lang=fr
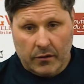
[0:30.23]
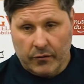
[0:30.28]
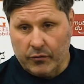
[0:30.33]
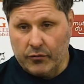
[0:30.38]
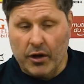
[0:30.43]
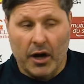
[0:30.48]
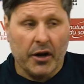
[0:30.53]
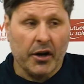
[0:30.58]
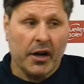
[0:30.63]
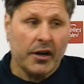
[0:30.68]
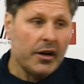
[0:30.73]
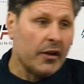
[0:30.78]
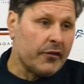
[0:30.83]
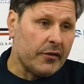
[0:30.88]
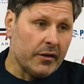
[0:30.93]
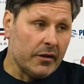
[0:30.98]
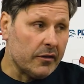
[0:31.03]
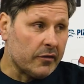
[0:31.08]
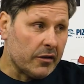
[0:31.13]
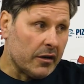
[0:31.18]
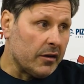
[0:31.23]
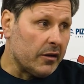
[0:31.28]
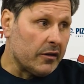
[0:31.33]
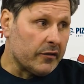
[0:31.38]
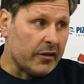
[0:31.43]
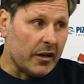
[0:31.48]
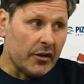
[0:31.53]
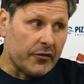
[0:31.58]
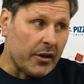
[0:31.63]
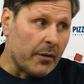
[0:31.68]
C'est une eh, arène ici,
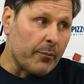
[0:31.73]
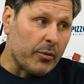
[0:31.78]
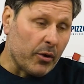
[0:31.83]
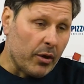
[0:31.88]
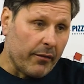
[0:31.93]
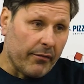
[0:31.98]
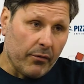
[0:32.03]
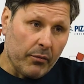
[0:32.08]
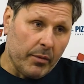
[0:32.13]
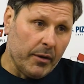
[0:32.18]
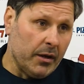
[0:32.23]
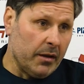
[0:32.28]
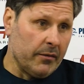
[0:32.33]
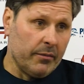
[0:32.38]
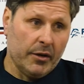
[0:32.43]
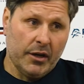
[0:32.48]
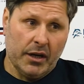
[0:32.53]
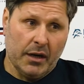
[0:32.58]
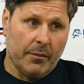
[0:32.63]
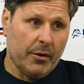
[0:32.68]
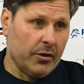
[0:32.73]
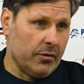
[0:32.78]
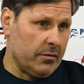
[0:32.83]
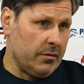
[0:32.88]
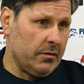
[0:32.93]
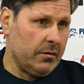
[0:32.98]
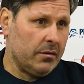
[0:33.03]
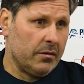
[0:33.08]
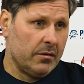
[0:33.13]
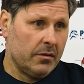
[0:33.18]
c'est le temple de rugby venir à
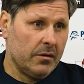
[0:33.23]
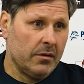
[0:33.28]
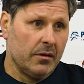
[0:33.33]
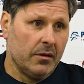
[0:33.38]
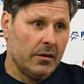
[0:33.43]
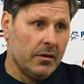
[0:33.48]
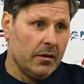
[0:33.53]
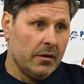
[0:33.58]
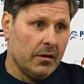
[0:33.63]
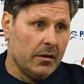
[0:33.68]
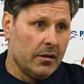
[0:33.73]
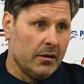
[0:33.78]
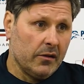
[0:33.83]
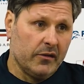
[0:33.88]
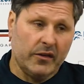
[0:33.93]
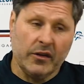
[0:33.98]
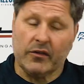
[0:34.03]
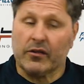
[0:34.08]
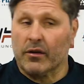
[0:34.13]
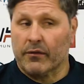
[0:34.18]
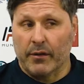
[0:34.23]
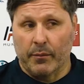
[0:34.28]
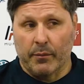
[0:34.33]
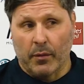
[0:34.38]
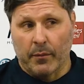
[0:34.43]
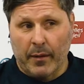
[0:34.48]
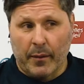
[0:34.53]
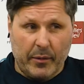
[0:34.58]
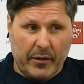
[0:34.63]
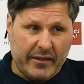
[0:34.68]
Mayol. Ici, si on ne
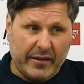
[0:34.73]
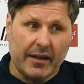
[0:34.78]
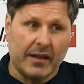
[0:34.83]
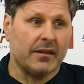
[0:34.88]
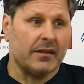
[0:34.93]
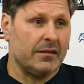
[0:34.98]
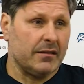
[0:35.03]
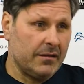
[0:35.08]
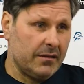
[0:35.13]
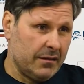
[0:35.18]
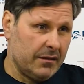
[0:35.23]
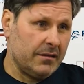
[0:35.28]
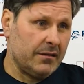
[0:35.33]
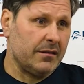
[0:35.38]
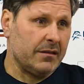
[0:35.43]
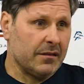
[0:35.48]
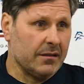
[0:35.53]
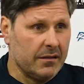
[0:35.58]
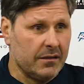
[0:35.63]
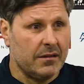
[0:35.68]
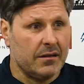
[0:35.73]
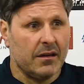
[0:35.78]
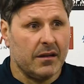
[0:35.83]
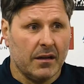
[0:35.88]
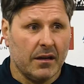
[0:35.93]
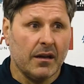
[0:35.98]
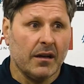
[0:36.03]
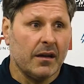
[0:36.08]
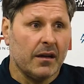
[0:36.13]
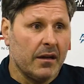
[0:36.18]
répond pas ça,
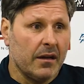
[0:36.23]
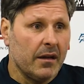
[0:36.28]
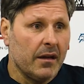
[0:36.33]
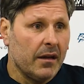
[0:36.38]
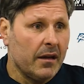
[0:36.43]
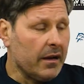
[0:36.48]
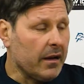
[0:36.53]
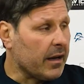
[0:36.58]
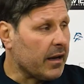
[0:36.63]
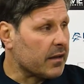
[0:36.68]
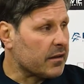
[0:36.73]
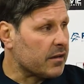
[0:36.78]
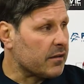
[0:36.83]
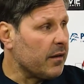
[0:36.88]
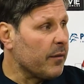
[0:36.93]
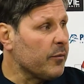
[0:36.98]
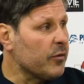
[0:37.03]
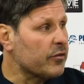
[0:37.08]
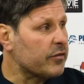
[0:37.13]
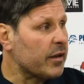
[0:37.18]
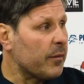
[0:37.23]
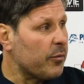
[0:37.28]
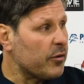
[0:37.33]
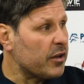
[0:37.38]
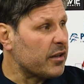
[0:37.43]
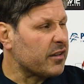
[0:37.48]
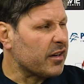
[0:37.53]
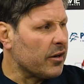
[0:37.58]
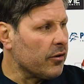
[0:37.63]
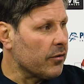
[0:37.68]
les 80 minutes, ça peut
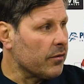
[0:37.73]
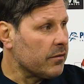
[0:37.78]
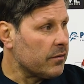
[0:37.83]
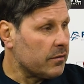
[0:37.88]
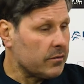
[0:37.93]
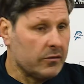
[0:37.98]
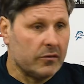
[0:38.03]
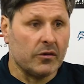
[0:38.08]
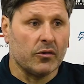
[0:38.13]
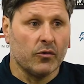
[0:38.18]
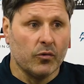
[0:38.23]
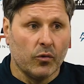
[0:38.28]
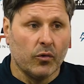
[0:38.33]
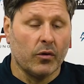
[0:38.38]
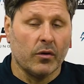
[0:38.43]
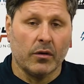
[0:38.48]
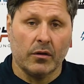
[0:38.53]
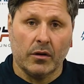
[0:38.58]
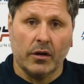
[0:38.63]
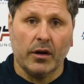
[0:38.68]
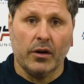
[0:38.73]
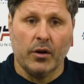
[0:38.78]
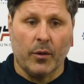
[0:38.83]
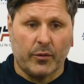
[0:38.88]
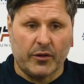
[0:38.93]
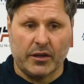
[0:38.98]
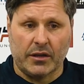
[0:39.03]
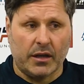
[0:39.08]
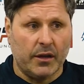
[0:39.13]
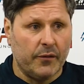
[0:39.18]
être très long. C'est nous,
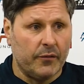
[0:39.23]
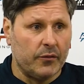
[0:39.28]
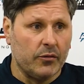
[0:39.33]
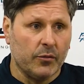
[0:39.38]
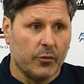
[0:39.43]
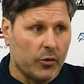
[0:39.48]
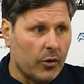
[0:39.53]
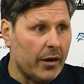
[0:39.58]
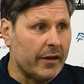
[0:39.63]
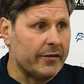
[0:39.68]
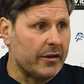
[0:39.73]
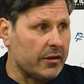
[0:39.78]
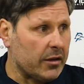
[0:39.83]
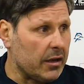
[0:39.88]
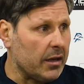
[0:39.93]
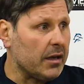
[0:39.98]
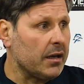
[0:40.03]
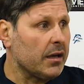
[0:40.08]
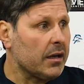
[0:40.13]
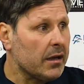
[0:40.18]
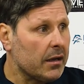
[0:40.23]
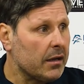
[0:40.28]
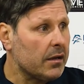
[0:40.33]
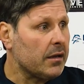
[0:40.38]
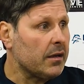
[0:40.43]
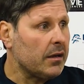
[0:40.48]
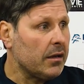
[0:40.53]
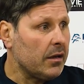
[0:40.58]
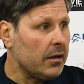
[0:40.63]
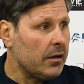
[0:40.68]
l'objectif numéro un, c'était
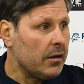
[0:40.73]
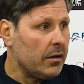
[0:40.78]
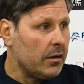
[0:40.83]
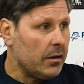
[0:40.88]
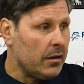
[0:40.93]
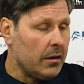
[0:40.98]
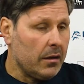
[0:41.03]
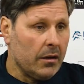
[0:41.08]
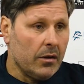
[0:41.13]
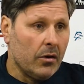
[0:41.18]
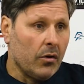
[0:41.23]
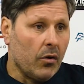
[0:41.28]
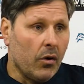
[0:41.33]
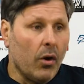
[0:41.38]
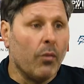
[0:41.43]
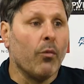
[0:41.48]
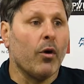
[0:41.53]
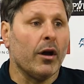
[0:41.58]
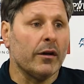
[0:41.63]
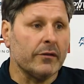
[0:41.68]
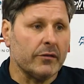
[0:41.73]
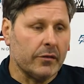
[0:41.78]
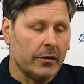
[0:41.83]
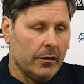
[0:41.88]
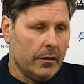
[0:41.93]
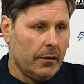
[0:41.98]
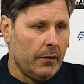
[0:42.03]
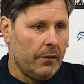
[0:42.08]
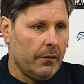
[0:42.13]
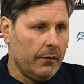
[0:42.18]
au moins
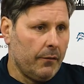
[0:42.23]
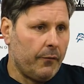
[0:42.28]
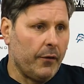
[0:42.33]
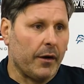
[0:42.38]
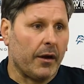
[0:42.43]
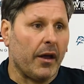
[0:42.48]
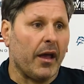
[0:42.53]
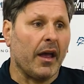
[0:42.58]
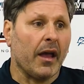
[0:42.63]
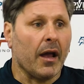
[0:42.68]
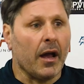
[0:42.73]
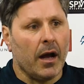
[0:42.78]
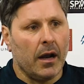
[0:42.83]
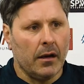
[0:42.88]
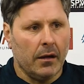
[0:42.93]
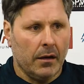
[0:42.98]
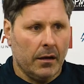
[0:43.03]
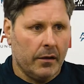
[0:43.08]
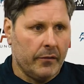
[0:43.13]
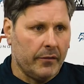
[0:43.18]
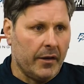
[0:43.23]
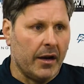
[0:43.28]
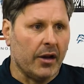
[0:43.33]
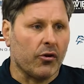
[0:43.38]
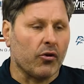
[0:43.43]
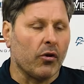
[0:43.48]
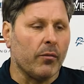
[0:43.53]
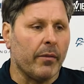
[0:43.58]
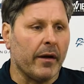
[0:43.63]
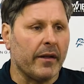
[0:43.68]
faire égal dans les
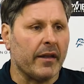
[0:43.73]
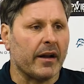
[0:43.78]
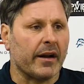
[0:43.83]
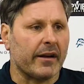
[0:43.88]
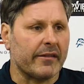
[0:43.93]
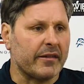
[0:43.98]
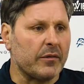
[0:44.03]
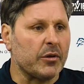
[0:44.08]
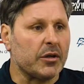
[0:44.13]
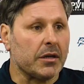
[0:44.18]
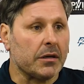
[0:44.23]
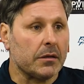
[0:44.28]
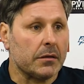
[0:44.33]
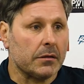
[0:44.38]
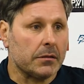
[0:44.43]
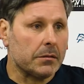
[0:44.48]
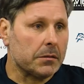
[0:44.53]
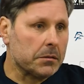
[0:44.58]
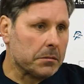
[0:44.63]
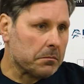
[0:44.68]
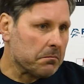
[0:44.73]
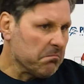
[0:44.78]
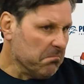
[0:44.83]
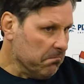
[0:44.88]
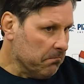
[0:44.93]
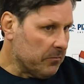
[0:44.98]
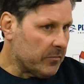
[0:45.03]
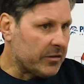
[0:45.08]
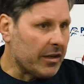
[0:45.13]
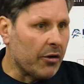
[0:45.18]
combats et dans l'agressivité.
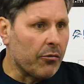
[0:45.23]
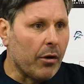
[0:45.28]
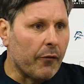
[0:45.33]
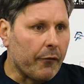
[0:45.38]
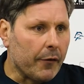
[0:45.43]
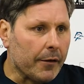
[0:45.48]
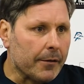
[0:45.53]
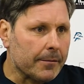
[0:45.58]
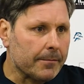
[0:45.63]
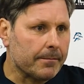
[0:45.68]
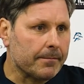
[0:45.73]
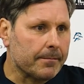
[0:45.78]
Ça, on l'a fait.